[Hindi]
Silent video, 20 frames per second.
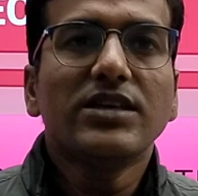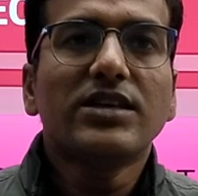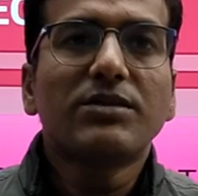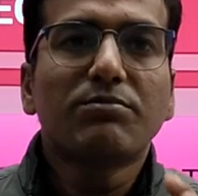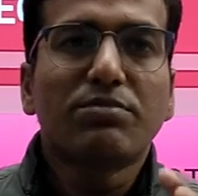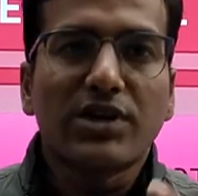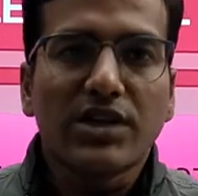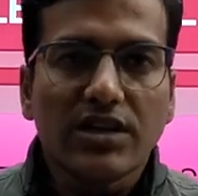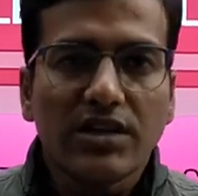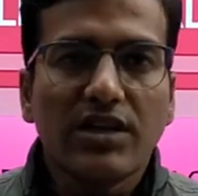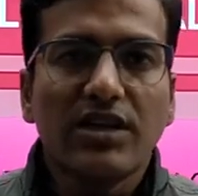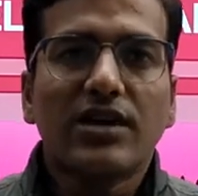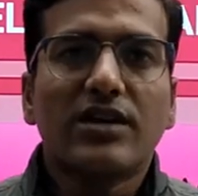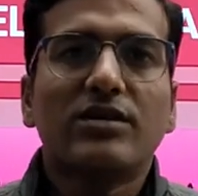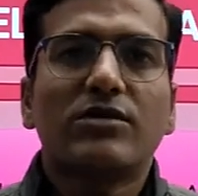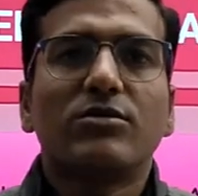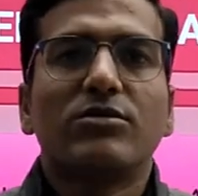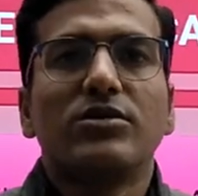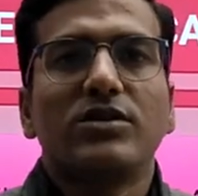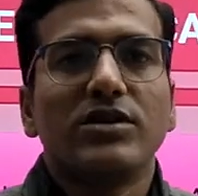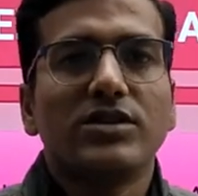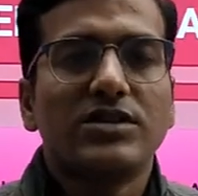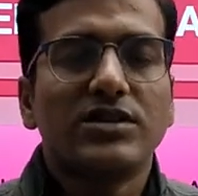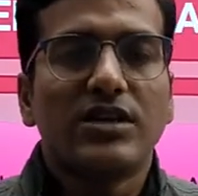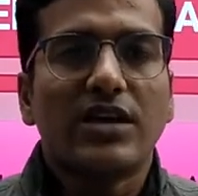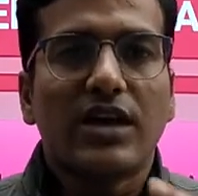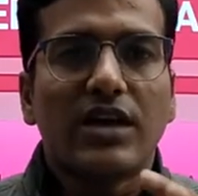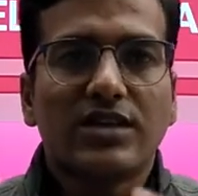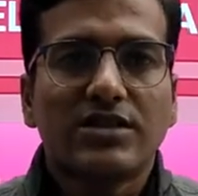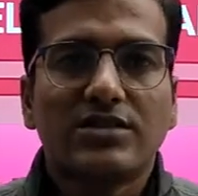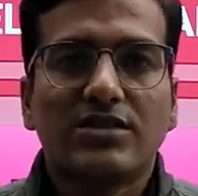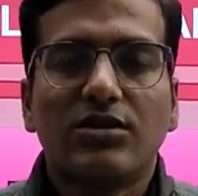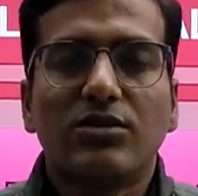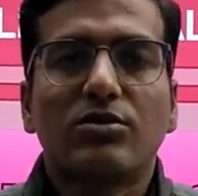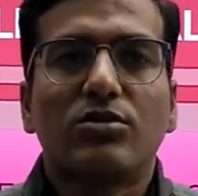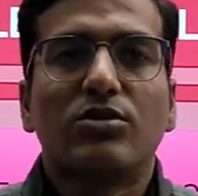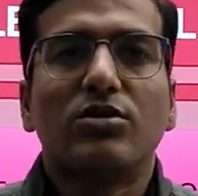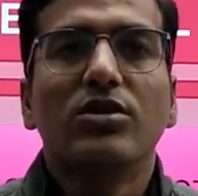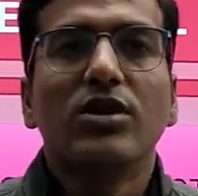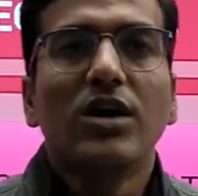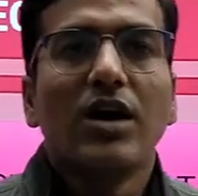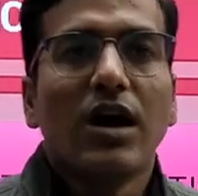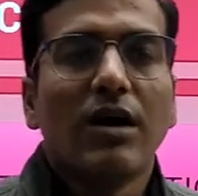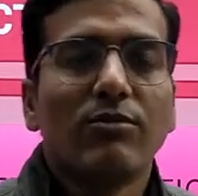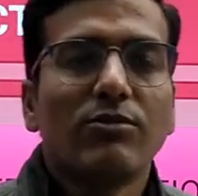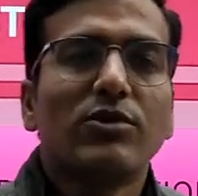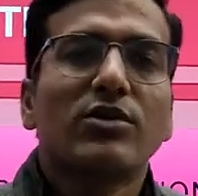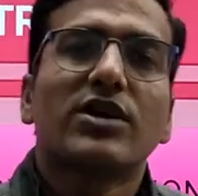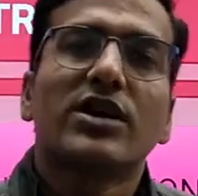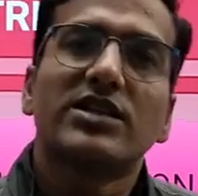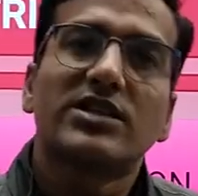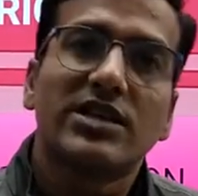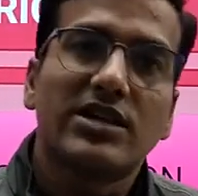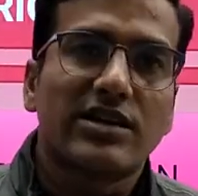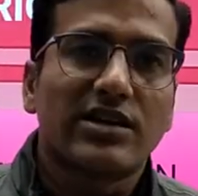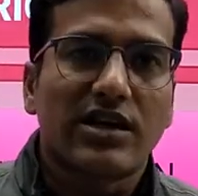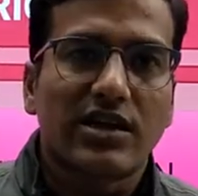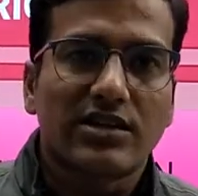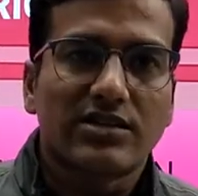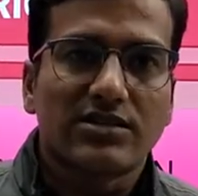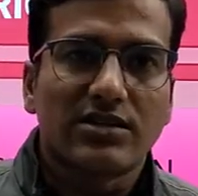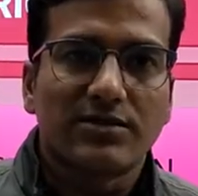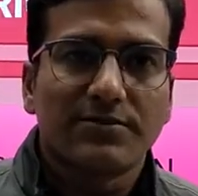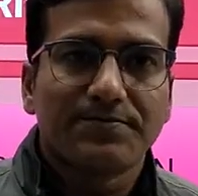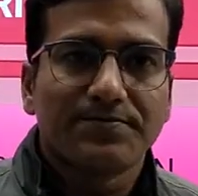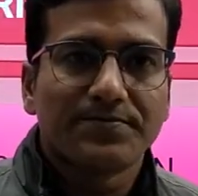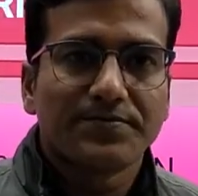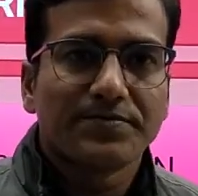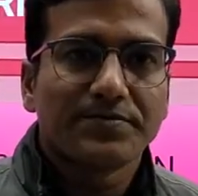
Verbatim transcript: इसी प्रक्रिया को इसी एक्शन को हम लोग कहते हैं ट्रैक्शन